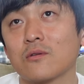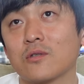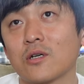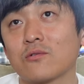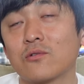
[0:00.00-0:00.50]

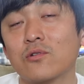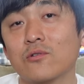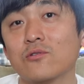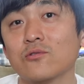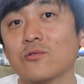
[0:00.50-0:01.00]

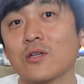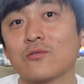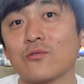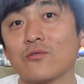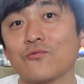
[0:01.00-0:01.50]
190
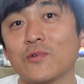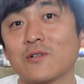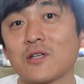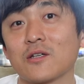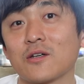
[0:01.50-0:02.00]
円という
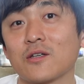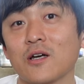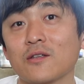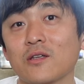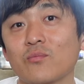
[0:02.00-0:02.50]
フィルターだけ
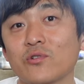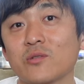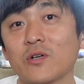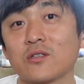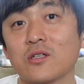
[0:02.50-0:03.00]
であんなにぶ
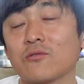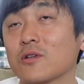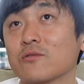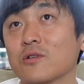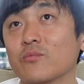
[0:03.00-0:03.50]
ちまけていいの
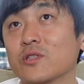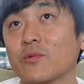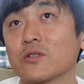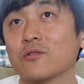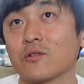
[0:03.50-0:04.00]
かというぐらいぶち
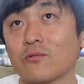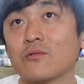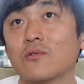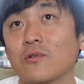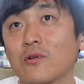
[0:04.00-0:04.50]
まけてるけど